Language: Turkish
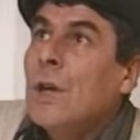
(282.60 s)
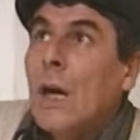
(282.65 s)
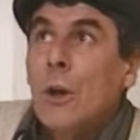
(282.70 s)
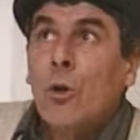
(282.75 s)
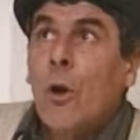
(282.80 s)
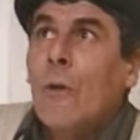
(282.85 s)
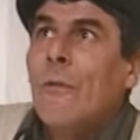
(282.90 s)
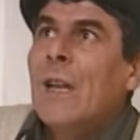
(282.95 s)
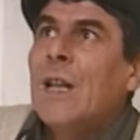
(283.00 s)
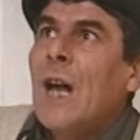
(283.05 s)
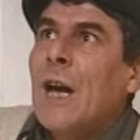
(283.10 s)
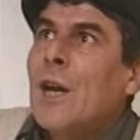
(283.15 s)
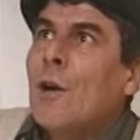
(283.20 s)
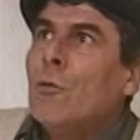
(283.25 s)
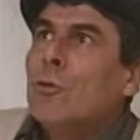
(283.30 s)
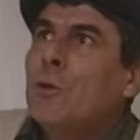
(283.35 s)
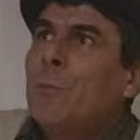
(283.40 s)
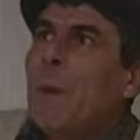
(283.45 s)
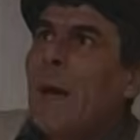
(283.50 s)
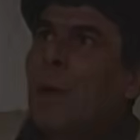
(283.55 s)
Yanıyor vallahi
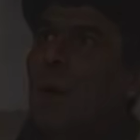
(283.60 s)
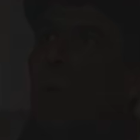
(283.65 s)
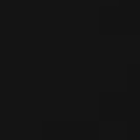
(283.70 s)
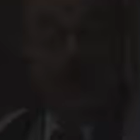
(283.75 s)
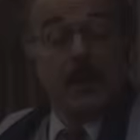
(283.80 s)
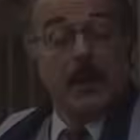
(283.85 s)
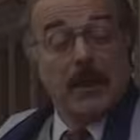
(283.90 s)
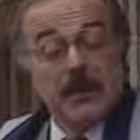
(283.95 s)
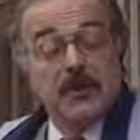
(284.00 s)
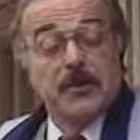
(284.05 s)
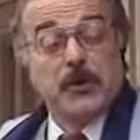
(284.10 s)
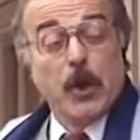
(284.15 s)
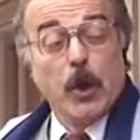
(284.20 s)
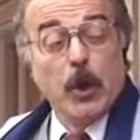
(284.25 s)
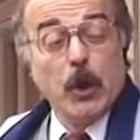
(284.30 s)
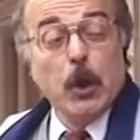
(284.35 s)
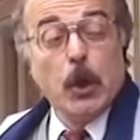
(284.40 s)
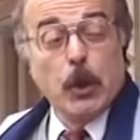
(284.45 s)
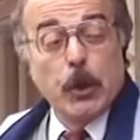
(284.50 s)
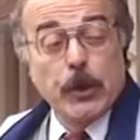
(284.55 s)
Yavuz Bey. Söyle o
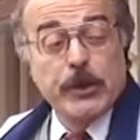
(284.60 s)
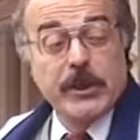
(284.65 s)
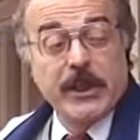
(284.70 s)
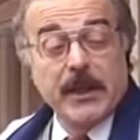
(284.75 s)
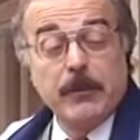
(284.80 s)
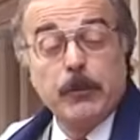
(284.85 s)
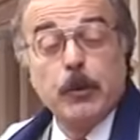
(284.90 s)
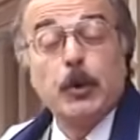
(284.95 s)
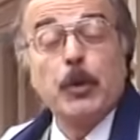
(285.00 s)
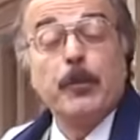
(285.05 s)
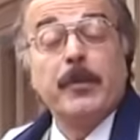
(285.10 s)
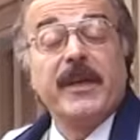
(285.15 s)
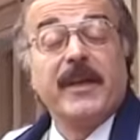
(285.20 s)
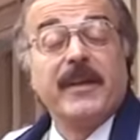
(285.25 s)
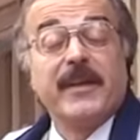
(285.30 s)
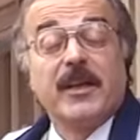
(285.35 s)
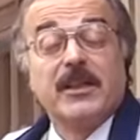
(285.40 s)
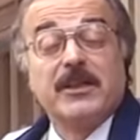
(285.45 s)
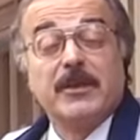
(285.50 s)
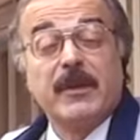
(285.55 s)
kocana bugün bir yere
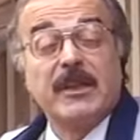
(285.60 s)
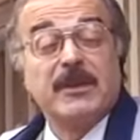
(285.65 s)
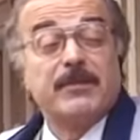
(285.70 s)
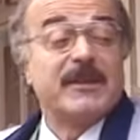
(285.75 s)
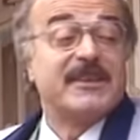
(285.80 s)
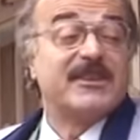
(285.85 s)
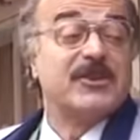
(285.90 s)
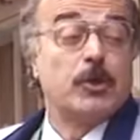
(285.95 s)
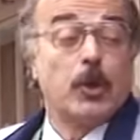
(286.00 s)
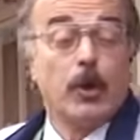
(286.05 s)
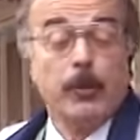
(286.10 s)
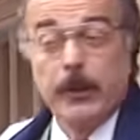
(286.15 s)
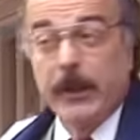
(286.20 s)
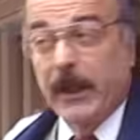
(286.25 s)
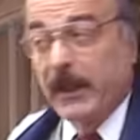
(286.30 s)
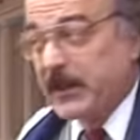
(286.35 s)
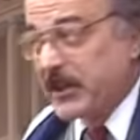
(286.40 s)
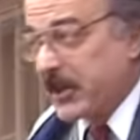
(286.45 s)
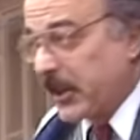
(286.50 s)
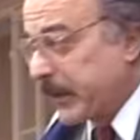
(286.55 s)
adım atmasın. Kömür
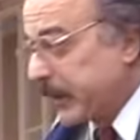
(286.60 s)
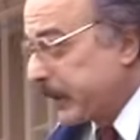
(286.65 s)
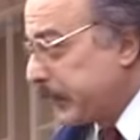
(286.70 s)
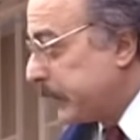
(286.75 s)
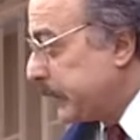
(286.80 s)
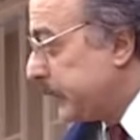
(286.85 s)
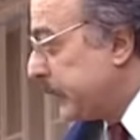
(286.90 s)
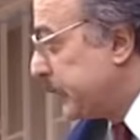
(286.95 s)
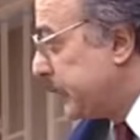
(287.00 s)
gelecek.